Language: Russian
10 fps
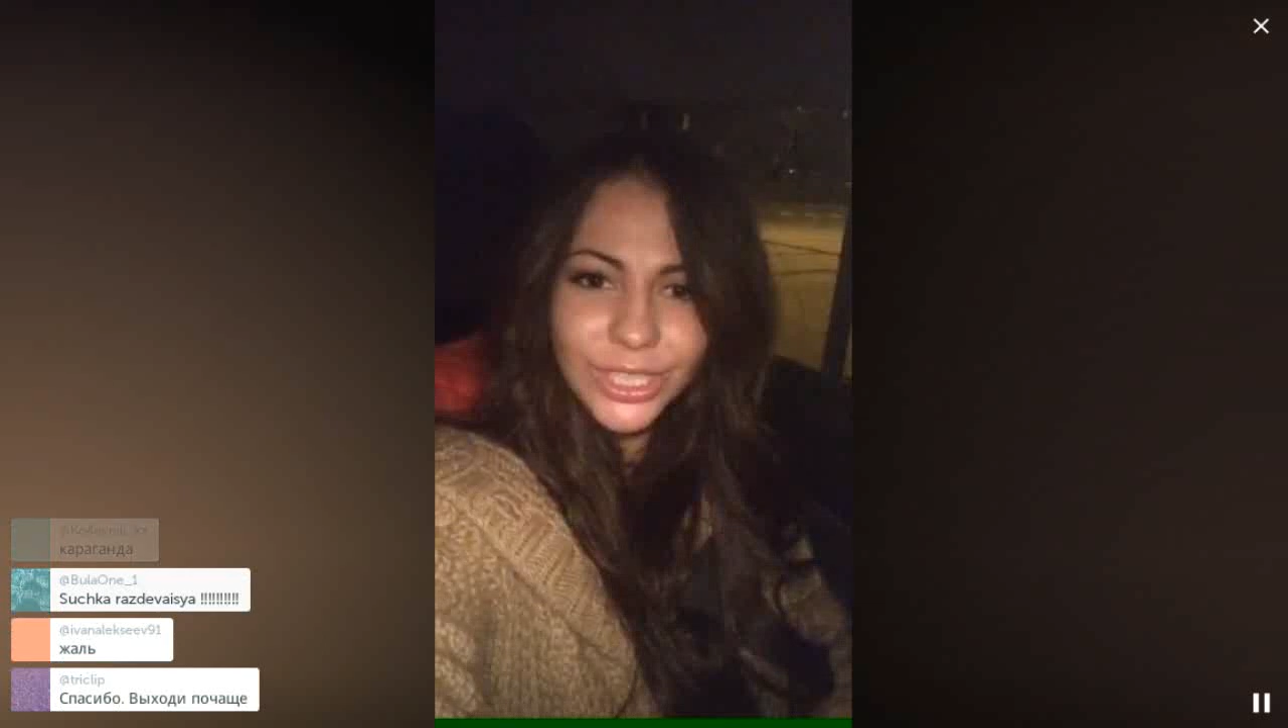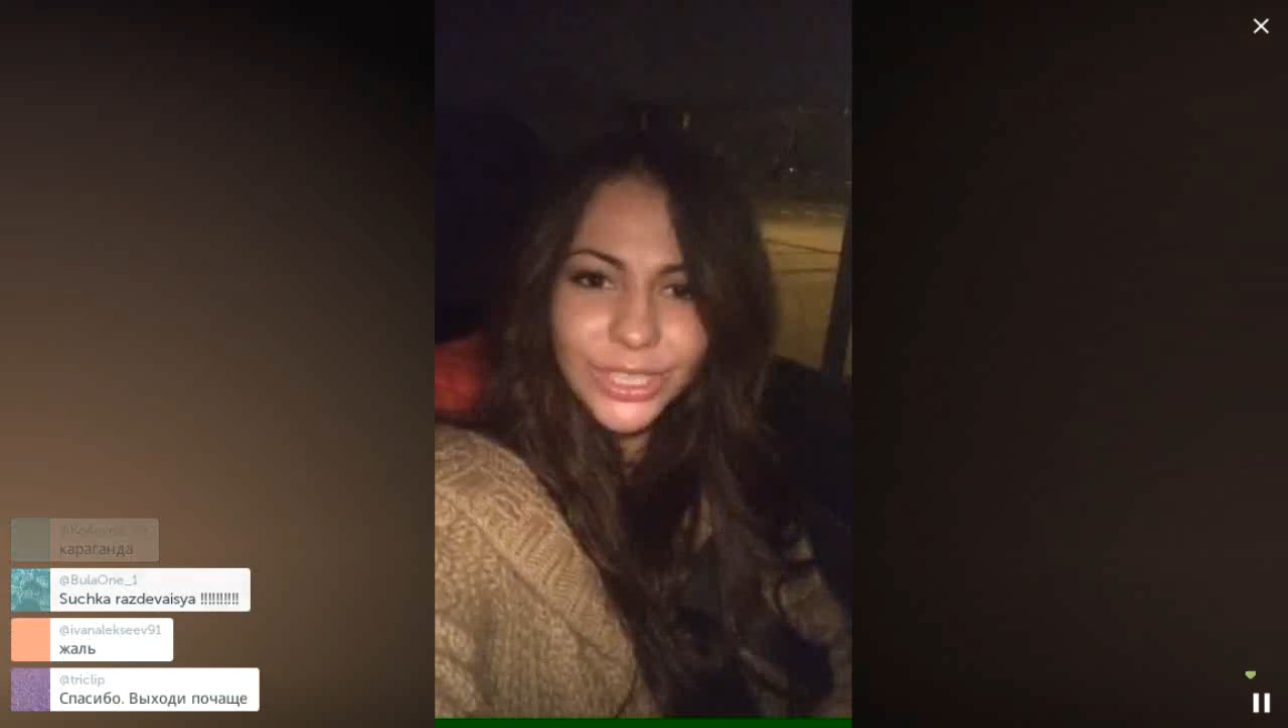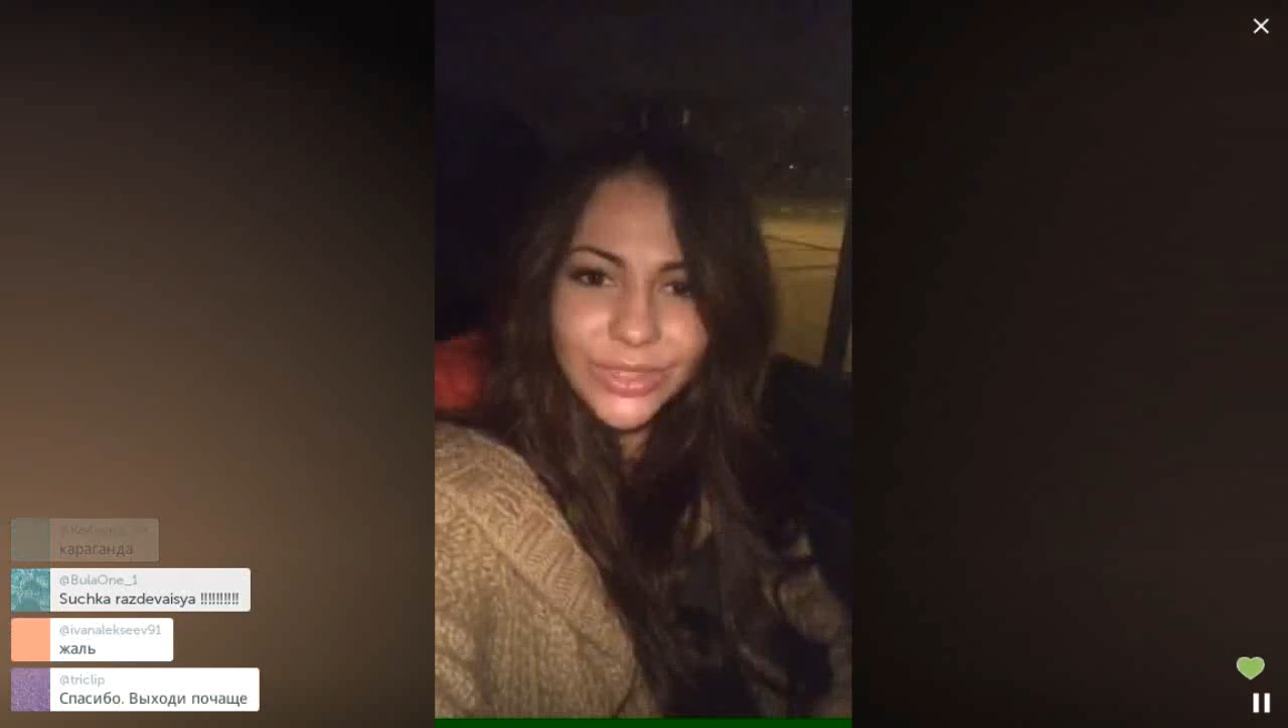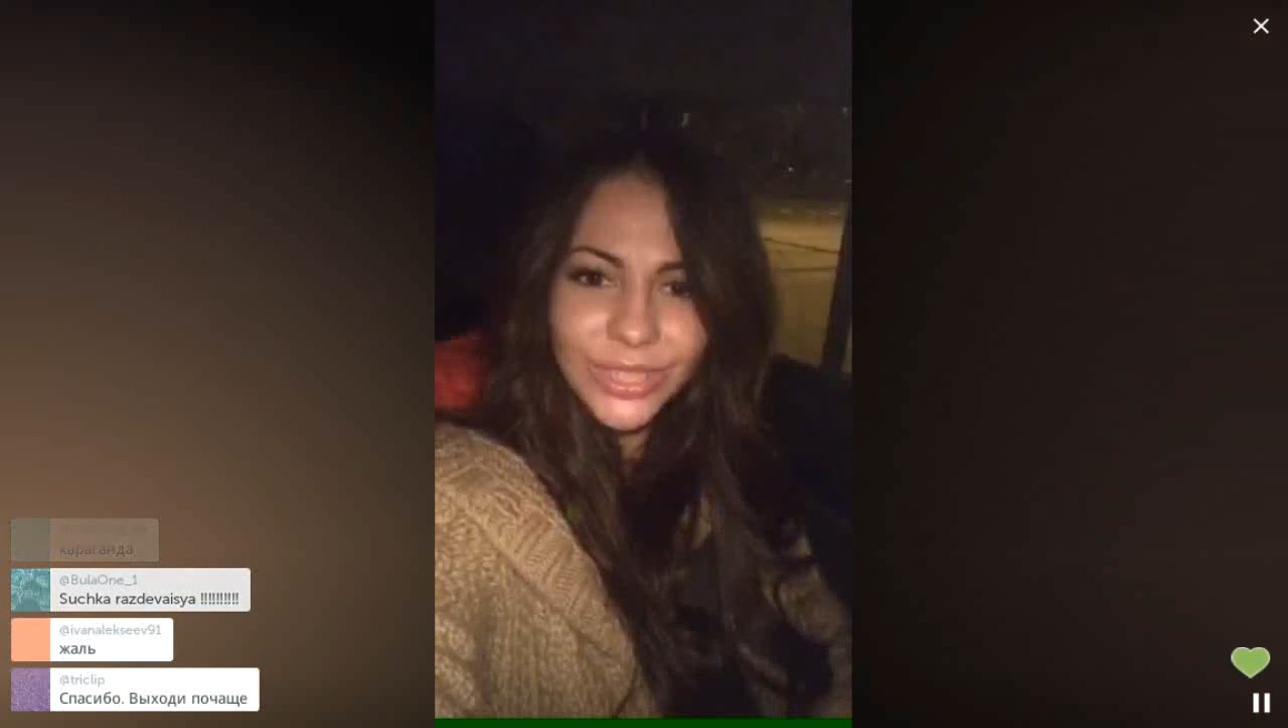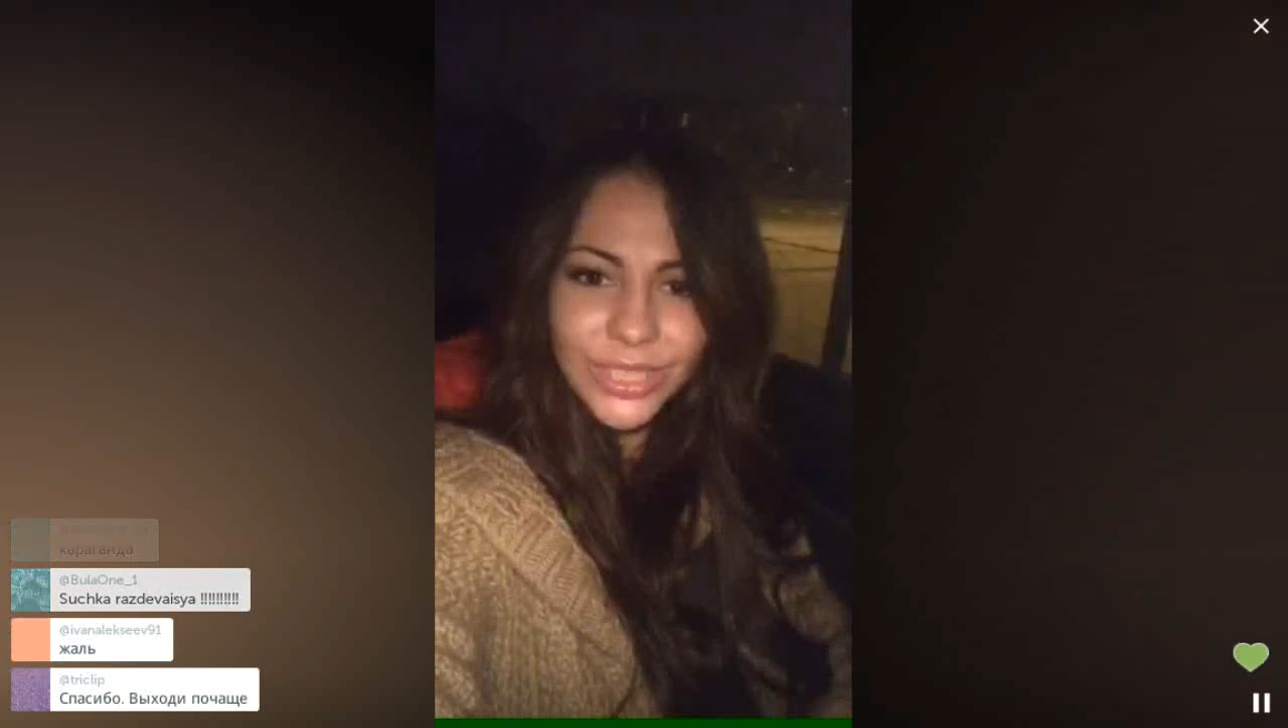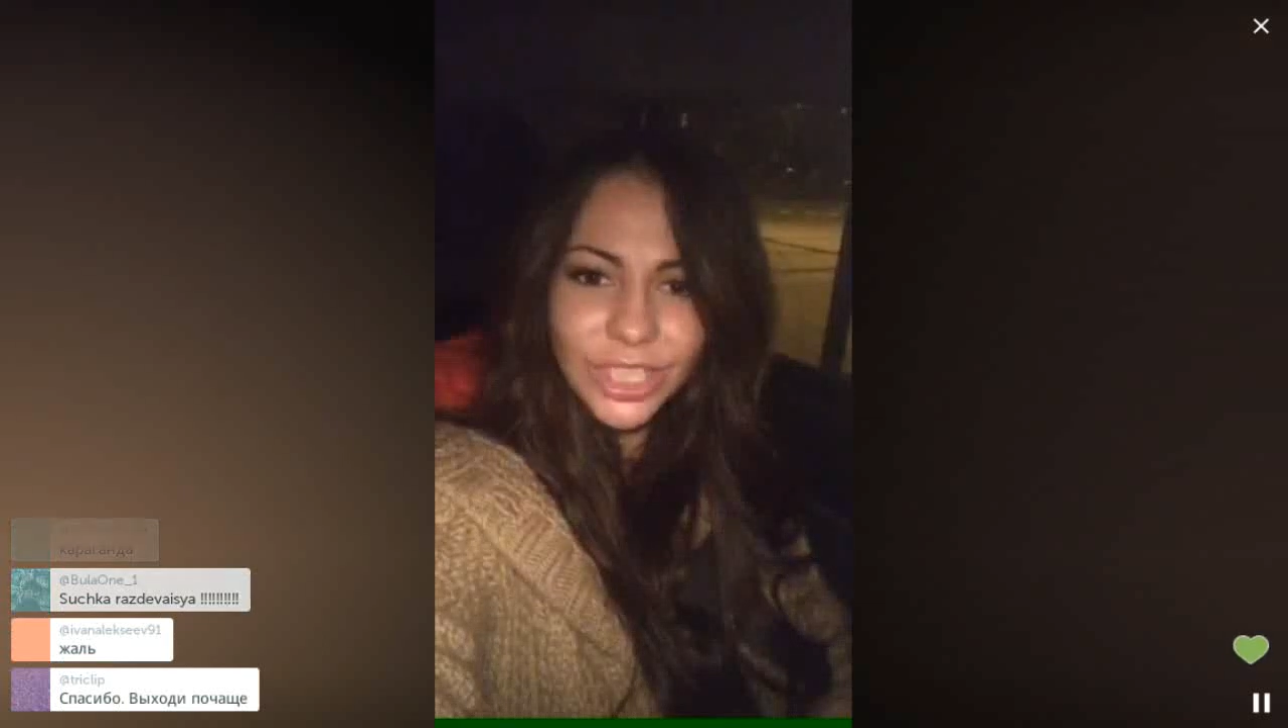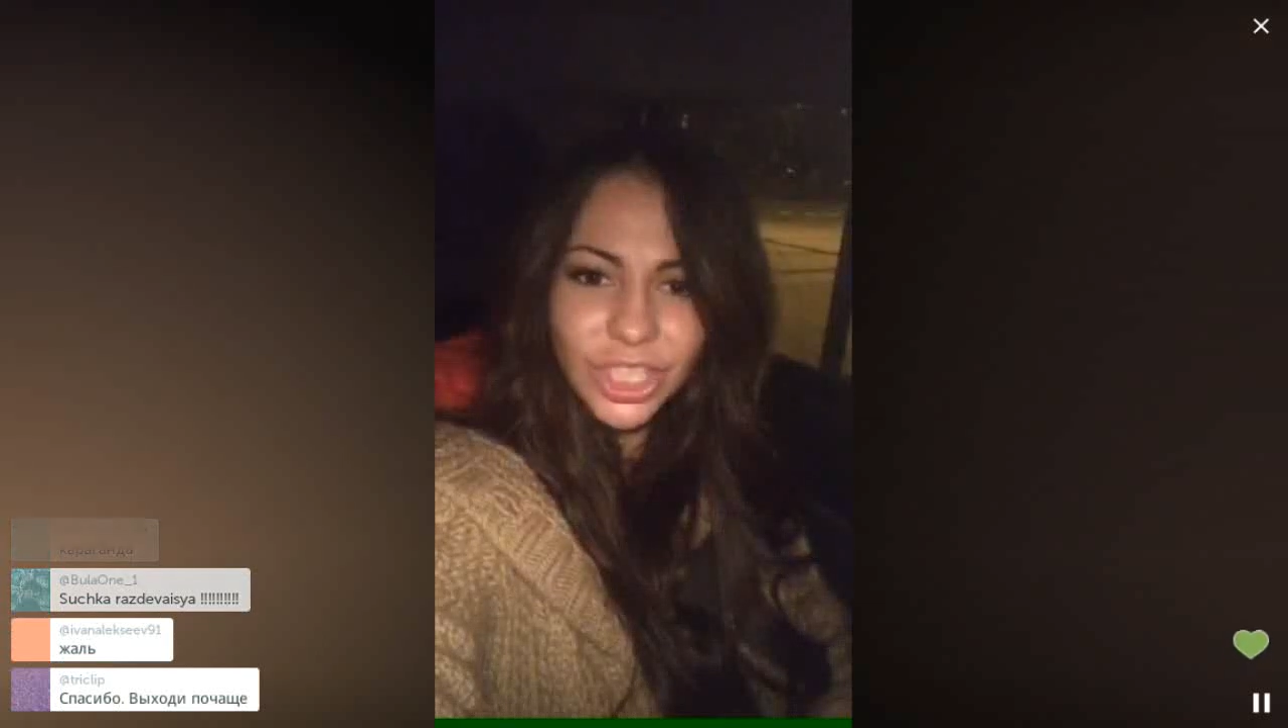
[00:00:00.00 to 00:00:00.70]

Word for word: раздевайся.